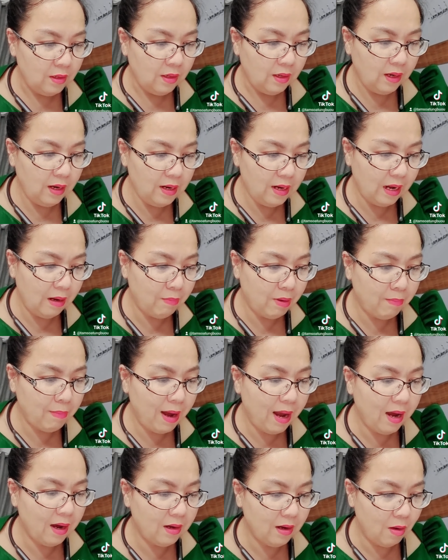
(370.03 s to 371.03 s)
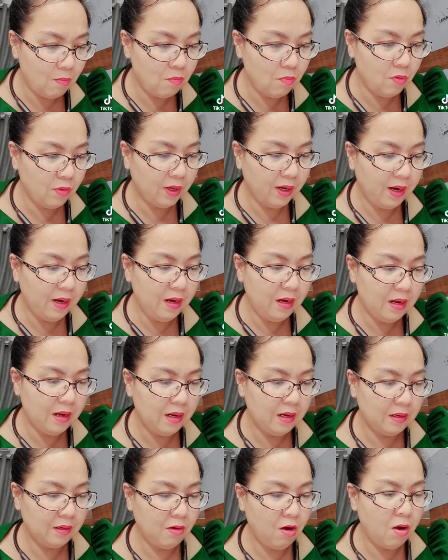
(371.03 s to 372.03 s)
cái này mà ba cộng một cái
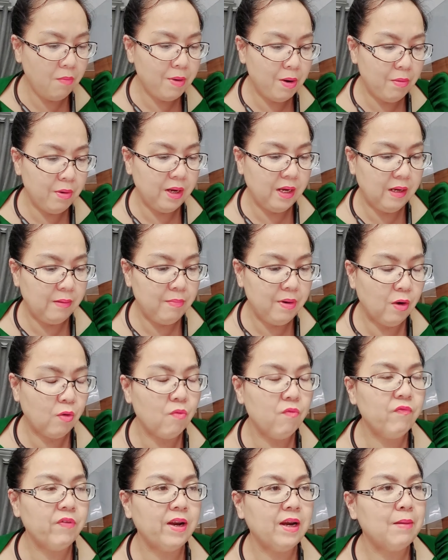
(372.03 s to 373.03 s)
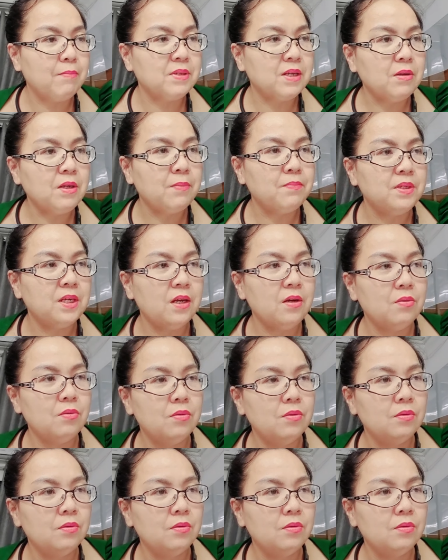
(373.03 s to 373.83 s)
là có bảo hiểm là cũng phải năm sáu trăm triệu